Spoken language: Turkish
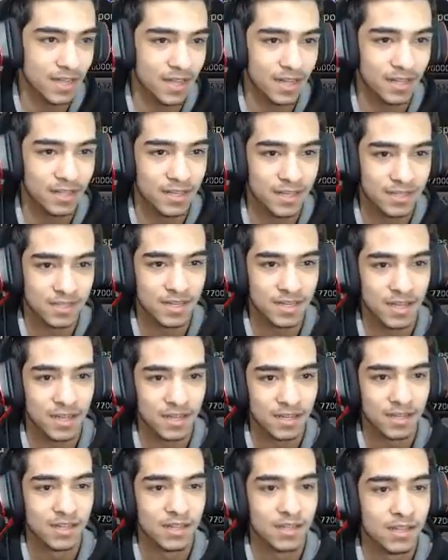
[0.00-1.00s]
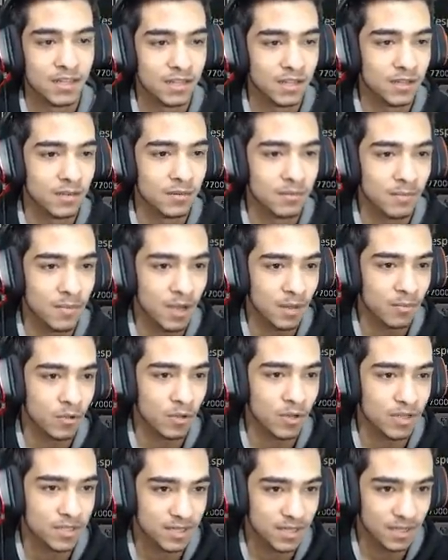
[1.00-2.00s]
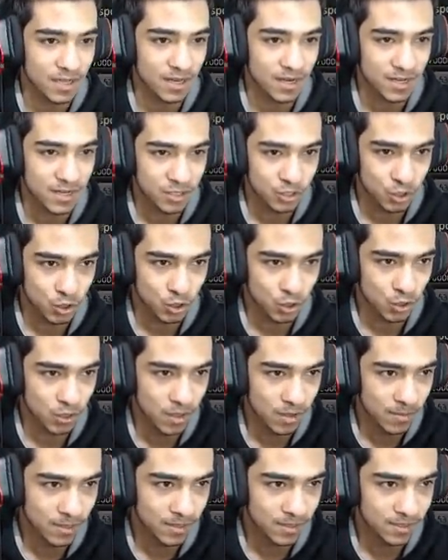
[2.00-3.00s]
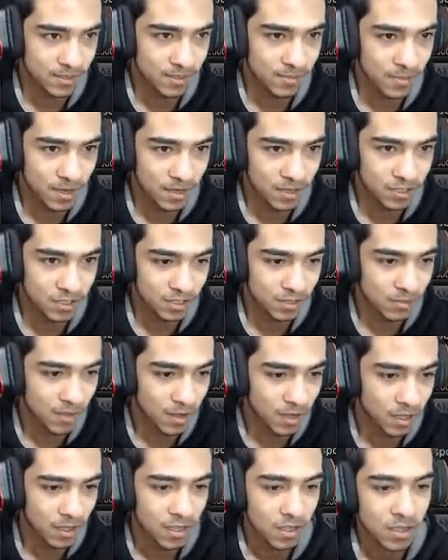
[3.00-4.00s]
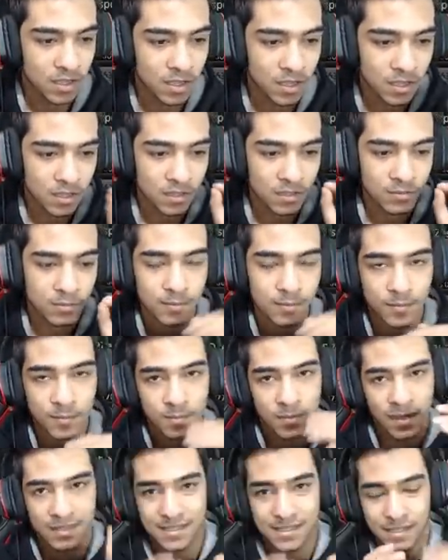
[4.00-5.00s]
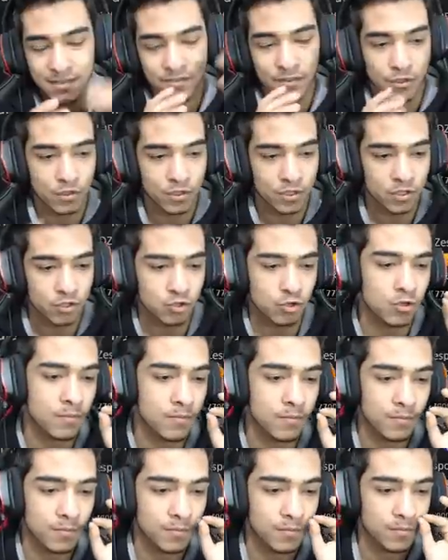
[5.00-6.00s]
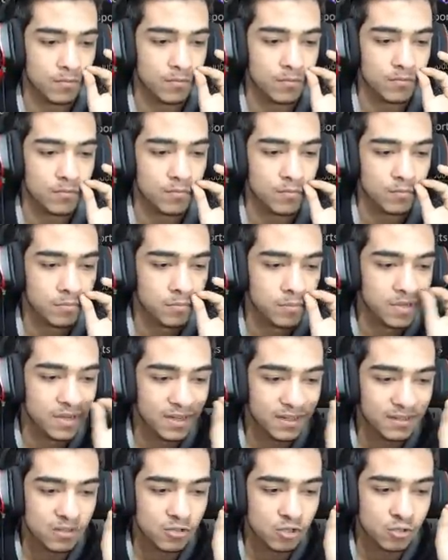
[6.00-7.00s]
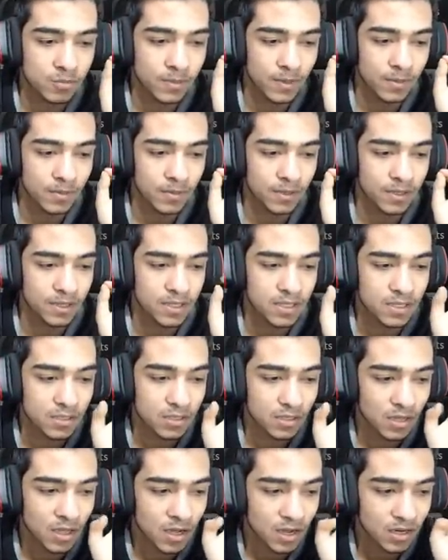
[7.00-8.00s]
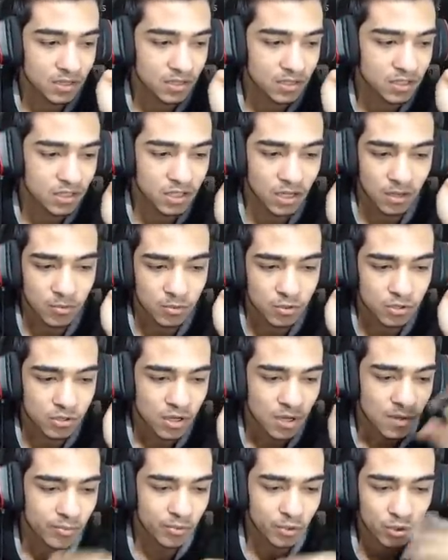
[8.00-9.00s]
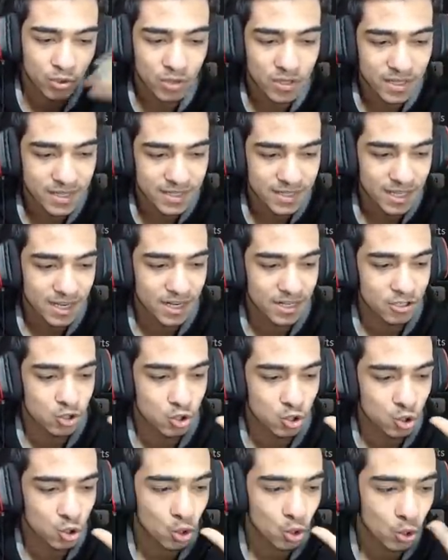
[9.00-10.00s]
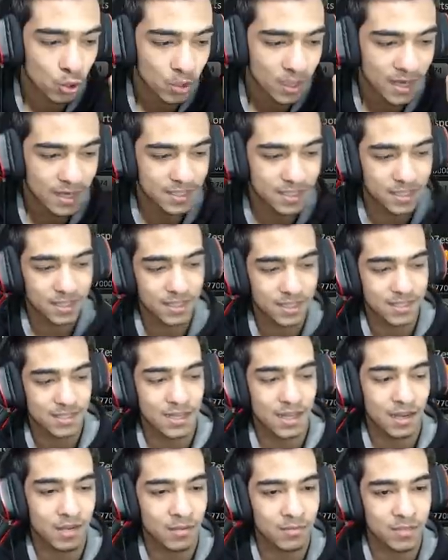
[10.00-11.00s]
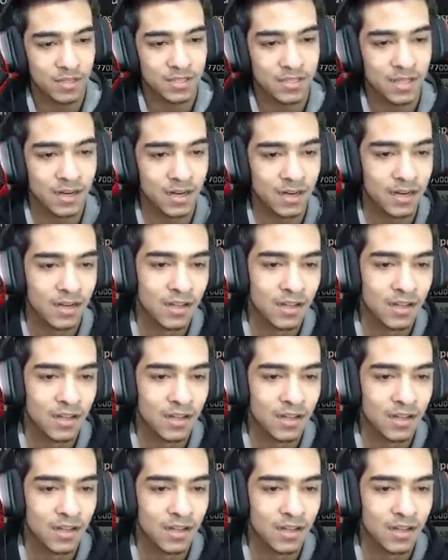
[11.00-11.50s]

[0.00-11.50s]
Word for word: aldınız ya. Bak bu kasadan ne çıkıyor? Hemen size bir açıklayayım bak. Maksat videoda söyleyeyim. Platin, süper platin, garanti, kabus Bütün desteler çıkıyor Gerçekten sağlam desteler